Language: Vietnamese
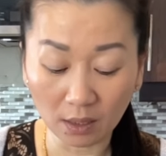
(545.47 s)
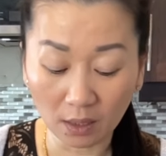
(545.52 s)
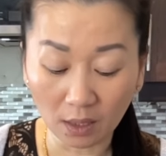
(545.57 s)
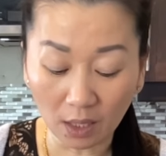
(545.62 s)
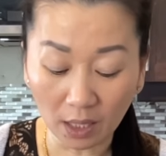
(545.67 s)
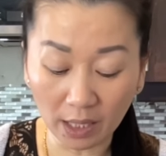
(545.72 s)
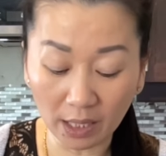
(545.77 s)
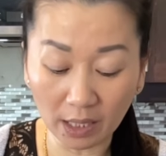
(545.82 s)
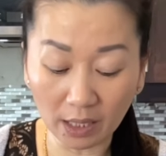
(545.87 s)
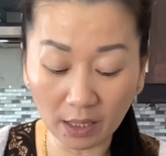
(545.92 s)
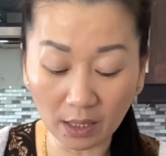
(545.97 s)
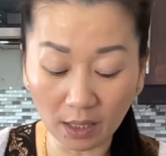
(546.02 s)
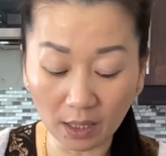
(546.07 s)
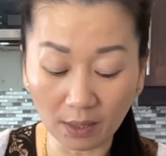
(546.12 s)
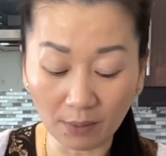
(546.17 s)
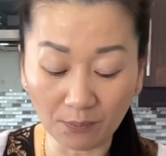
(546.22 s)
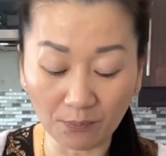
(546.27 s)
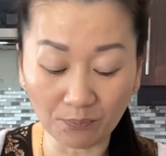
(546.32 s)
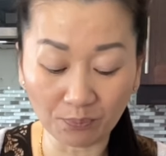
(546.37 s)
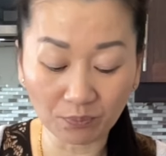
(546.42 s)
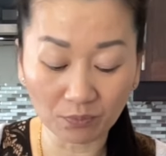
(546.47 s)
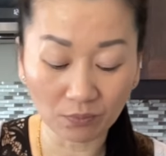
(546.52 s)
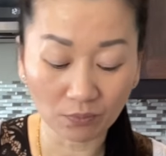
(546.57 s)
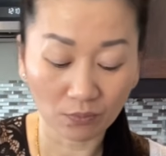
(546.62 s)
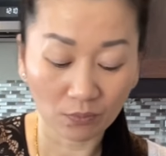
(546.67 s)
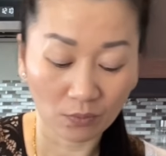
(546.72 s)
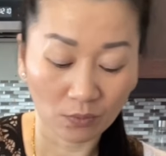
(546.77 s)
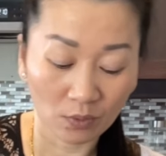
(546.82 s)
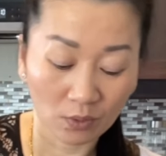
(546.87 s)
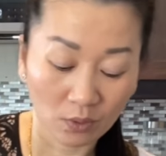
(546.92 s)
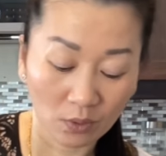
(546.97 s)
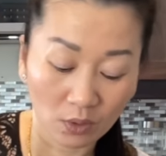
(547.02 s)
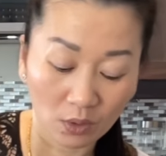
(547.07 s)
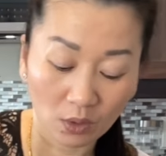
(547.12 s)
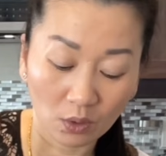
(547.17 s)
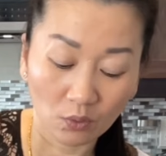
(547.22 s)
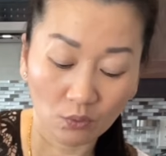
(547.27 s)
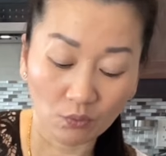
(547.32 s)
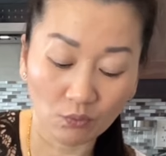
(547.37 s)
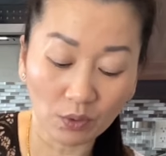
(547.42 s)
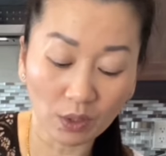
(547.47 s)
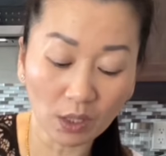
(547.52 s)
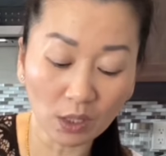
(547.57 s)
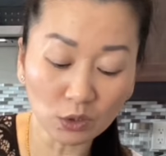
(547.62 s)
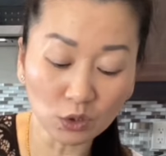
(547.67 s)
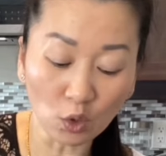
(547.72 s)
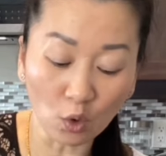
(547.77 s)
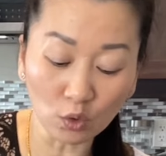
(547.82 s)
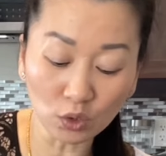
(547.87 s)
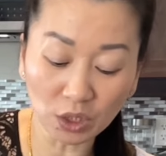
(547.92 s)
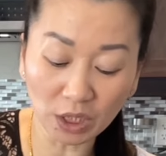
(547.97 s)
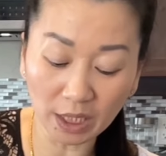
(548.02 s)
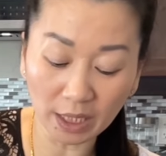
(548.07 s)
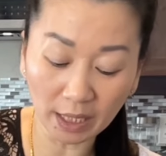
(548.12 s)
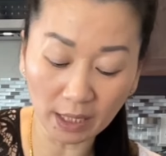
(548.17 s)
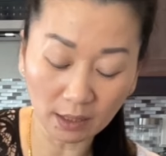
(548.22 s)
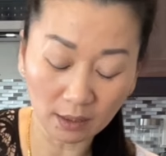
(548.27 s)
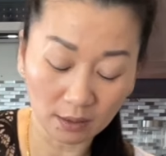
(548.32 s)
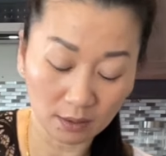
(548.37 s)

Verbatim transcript: hay việc chỗ chiết á